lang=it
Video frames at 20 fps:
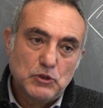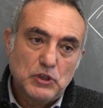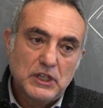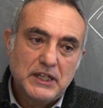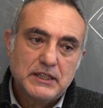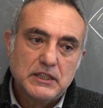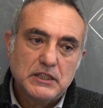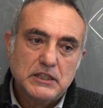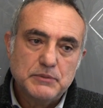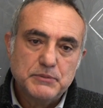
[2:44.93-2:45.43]
o
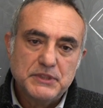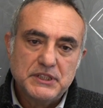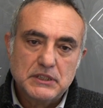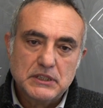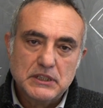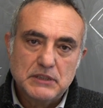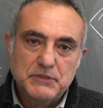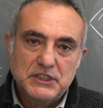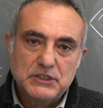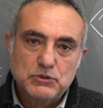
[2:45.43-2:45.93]
la
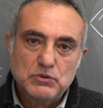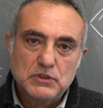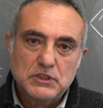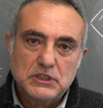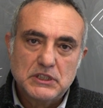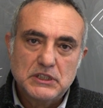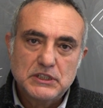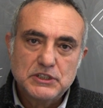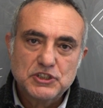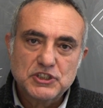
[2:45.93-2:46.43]
chimica, ma
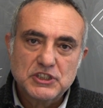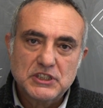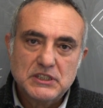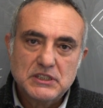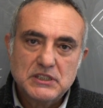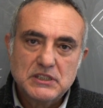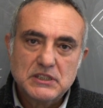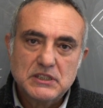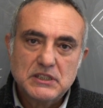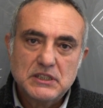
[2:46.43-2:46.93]
tutte le
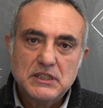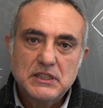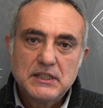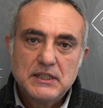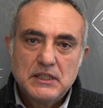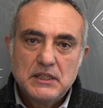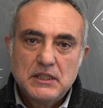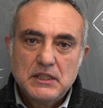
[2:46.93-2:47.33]
scienze,